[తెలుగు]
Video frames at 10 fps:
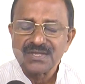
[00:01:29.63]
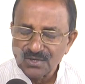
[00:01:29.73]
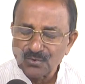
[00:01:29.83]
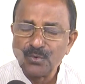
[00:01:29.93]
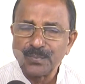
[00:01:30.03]

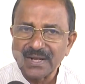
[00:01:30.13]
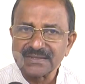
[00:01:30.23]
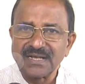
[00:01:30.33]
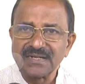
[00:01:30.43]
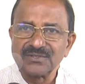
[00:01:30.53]
ఎక్కువ
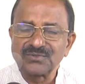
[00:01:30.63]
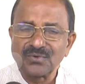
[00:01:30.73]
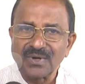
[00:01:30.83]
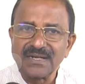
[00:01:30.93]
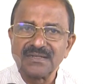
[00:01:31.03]
ప్రాధాన్యత
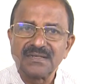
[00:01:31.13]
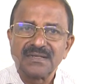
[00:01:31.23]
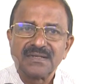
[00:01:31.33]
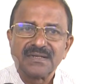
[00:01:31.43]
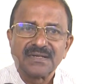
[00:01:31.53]
ఉండాలి
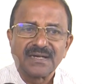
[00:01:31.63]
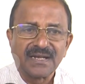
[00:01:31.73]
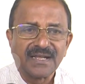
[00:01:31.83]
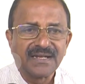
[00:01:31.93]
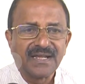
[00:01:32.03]

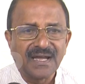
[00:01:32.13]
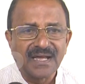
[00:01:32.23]
అలానే